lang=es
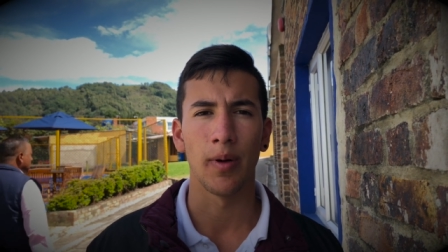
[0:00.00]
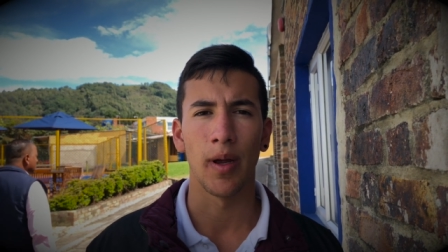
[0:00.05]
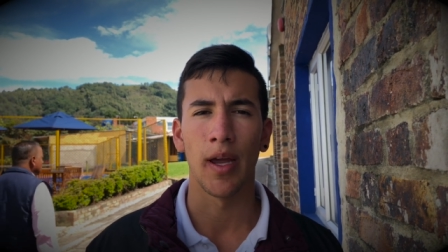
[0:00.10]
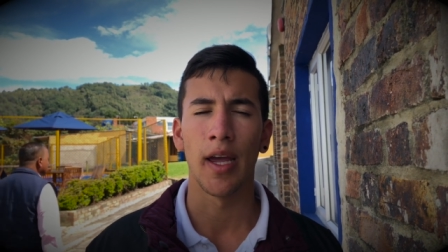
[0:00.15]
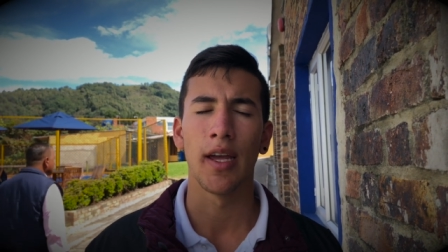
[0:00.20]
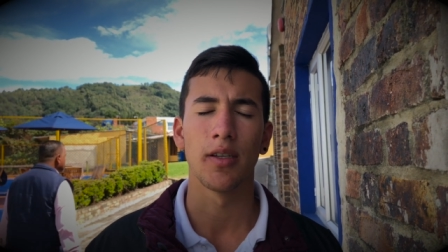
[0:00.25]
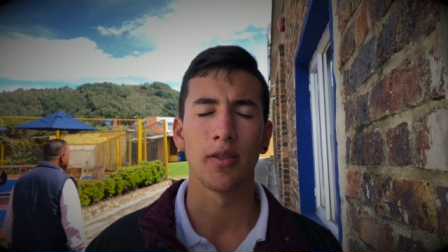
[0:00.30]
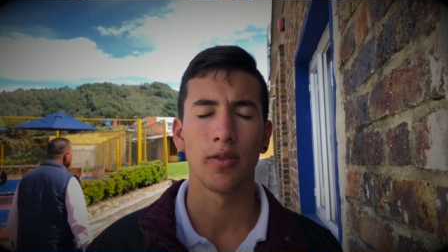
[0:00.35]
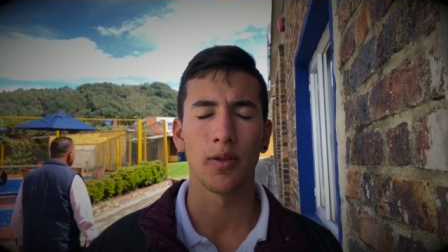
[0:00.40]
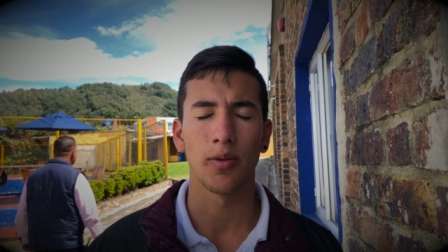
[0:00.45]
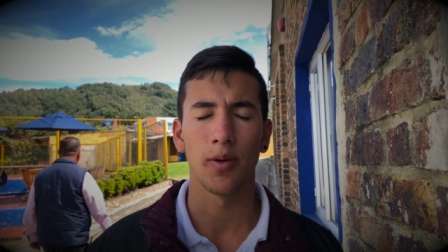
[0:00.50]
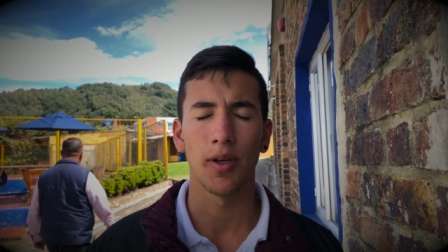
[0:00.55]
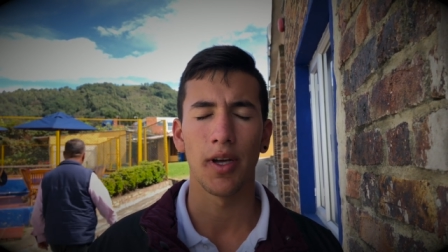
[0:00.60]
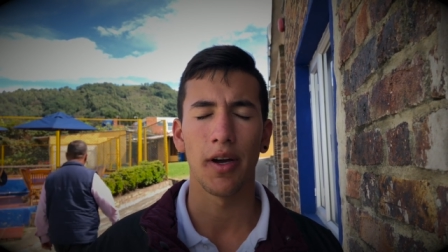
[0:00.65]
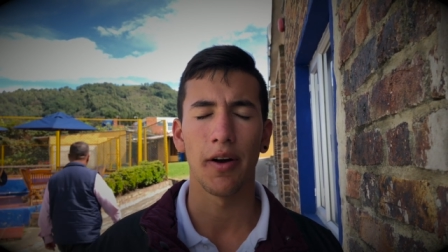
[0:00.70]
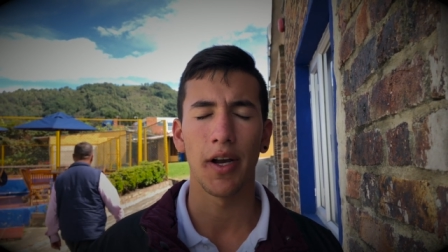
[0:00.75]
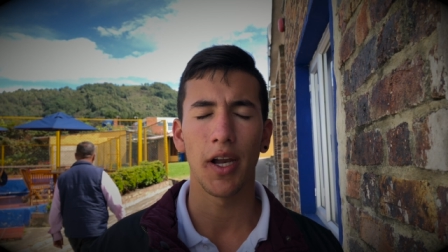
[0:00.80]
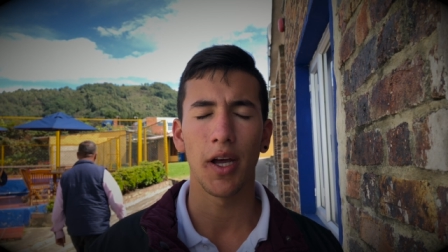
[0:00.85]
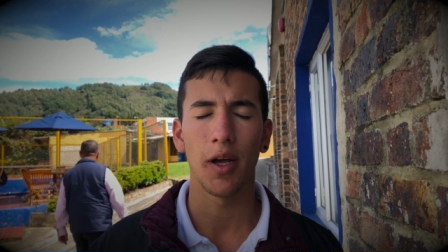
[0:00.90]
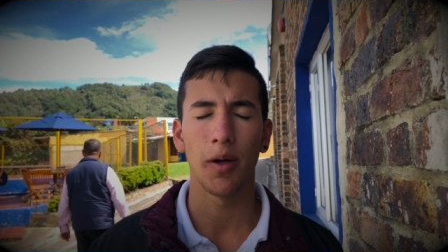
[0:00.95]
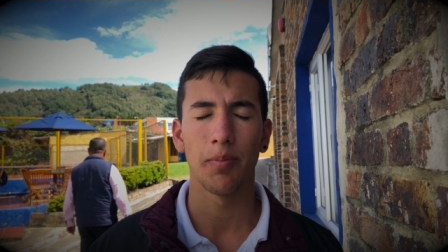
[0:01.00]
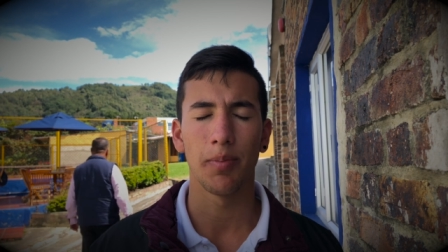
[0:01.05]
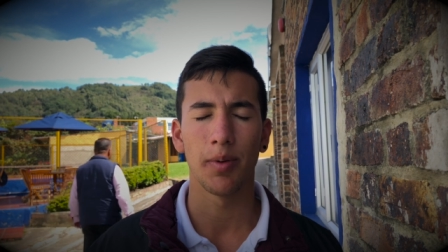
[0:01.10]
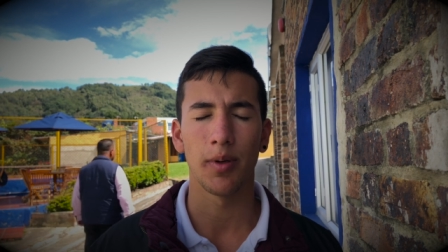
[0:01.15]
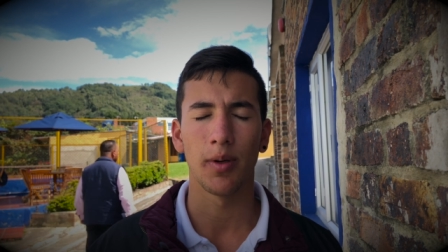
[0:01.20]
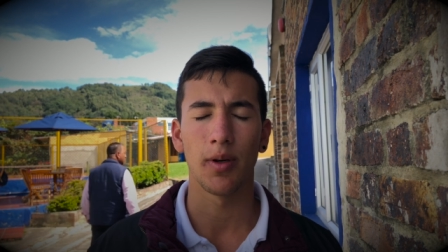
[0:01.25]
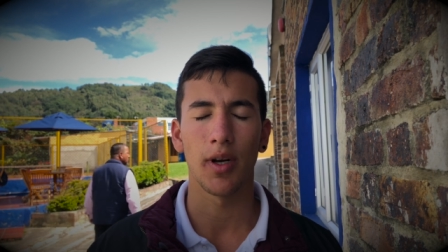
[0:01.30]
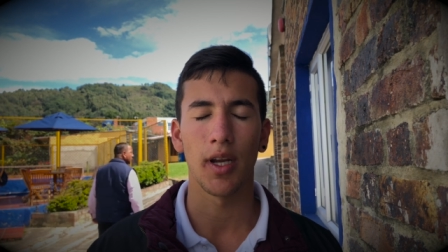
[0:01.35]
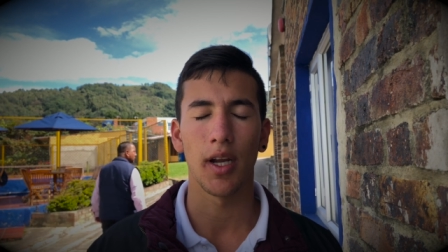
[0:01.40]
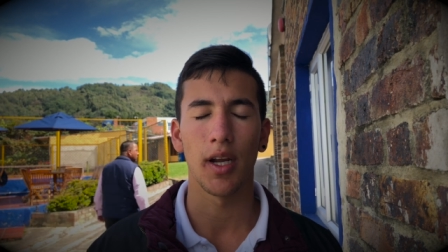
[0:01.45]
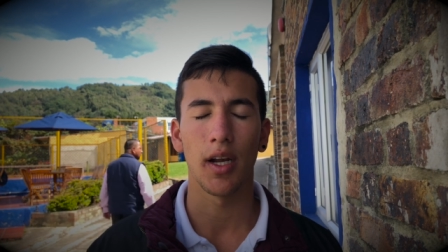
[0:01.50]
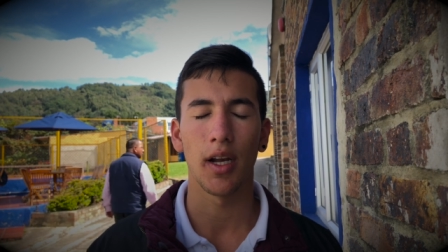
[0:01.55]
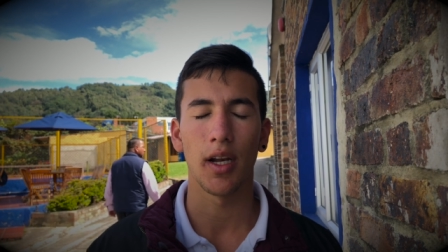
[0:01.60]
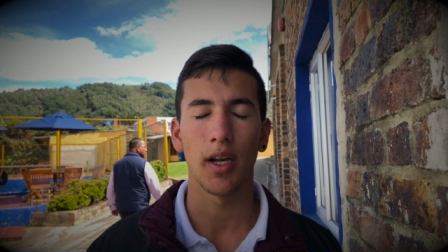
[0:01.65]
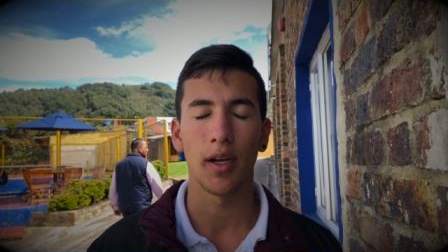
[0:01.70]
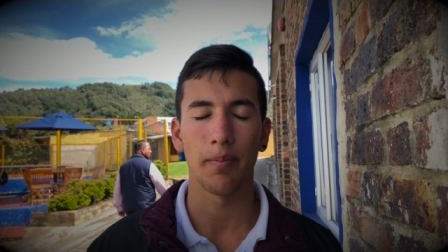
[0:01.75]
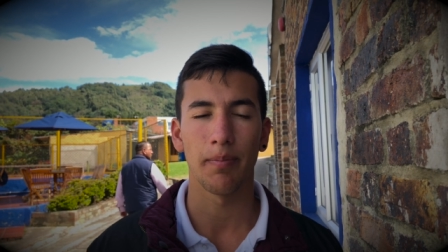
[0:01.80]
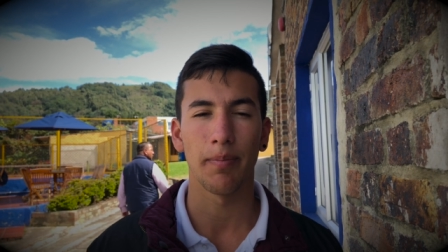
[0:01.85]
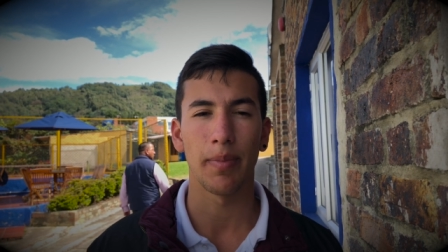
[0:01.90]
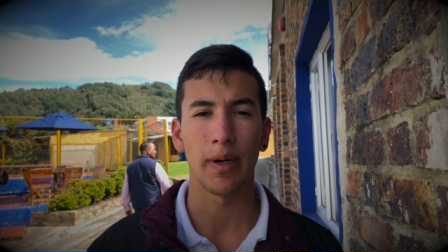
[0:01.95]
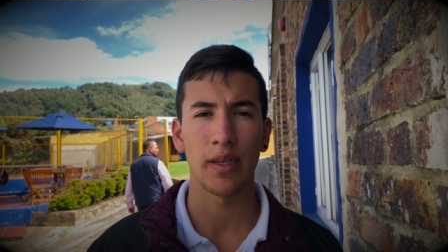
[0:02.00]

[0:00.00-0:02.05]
estoy avalado por el